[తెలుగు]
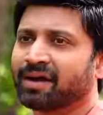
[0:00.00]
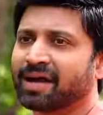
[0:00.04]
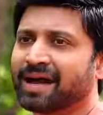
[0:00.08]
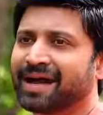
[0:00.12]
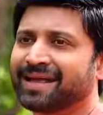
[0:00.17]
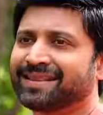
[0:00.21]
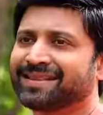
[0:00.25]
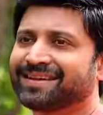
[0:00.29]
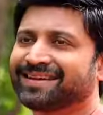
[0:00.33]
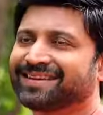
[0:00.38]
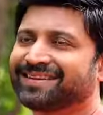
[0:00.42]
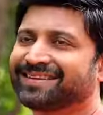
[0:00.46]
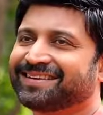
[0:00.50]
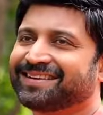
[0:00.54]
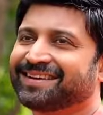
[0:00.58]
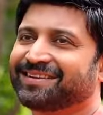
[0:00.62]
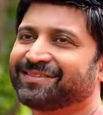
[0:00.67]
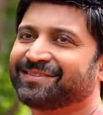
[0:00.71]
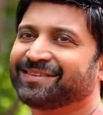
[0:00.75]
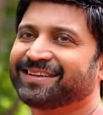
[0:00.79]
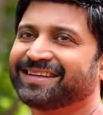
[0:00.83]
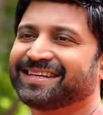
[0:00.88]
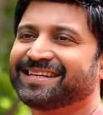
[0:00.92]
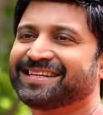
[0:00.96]
కాదండి
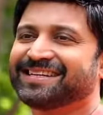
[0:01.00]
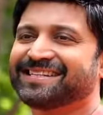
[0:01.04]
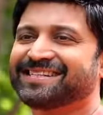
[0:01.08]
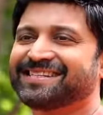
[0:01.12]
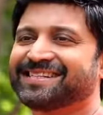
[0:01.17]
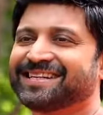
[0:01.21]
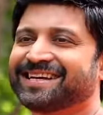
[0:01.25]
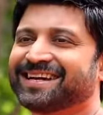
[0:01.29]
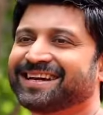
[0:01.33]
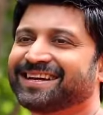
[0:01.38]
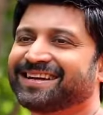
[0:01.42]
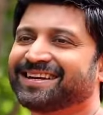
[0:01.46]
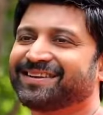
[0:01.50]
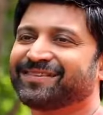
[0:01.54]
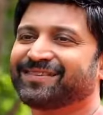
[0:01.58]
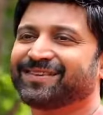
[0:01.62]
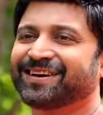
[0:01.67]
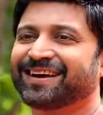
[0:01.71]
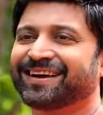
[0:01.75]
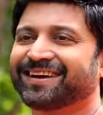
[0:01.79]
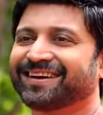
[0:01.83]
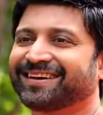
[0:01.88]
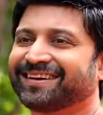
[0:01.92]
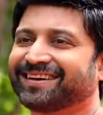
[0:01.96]
నేను ఈజీగా నేను
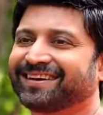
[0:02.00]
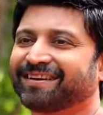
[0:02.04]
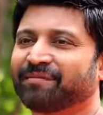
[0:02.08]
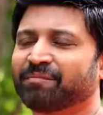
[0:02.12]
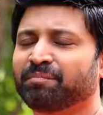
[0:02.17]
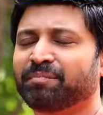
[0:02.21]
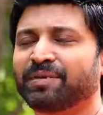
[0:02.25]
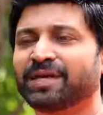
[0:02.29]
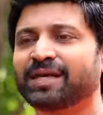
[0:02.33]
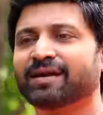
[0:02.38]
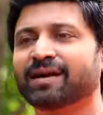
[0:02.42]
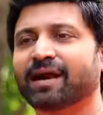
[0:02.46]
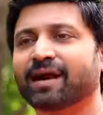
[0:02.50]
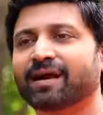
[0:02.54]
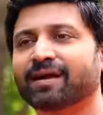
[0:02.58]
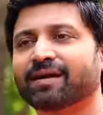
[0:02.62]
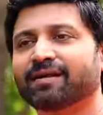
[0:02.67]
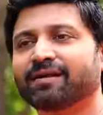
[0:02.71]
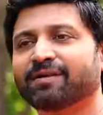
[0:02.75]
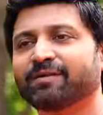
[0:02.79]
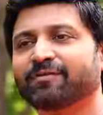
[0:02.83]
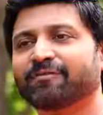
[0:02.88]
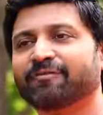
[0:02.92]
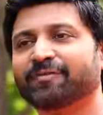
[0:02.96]
మీరు
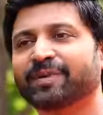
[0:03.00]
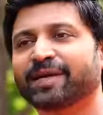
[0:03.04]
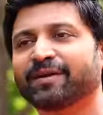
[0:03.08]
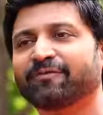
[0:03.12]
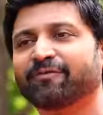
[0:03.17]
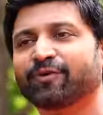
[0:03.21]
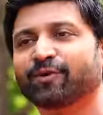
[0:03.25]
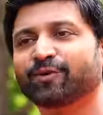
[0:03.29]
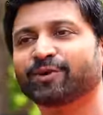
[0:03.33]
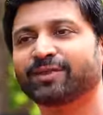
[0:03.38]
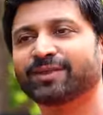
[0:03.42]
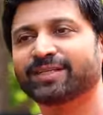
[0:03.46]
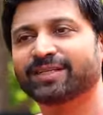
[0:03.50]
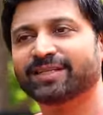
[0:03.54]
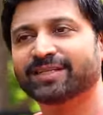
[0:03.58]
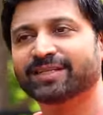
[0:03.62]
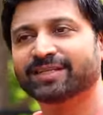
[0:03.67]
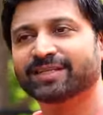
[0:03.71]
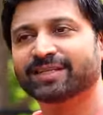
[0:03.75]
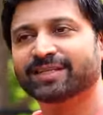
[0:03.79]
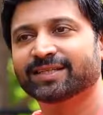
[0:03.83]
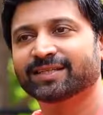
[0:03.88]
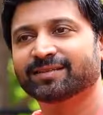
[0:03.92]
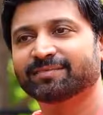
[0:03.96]
అడగటం మీ వృత్తి
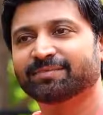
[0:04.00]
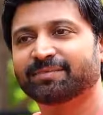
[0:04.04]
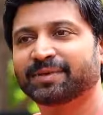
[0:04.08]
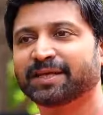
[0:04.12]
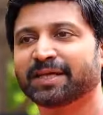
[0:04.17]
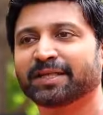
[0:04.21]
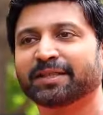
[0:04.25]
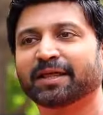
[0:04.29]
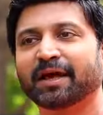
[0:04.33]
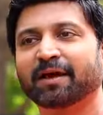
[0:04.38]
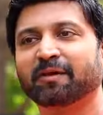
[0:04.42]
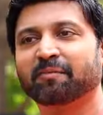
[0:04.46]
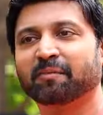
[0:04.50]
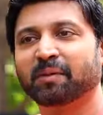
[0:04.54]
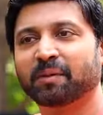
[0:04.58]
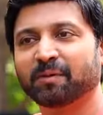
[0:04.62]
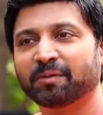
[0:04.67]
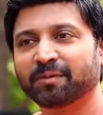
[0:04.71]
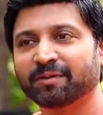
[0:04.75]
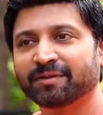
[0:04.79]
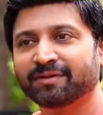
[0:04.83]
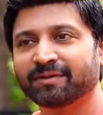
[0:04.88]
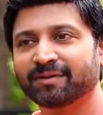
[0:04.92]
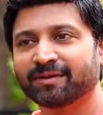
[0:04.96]
మీ ధర్మం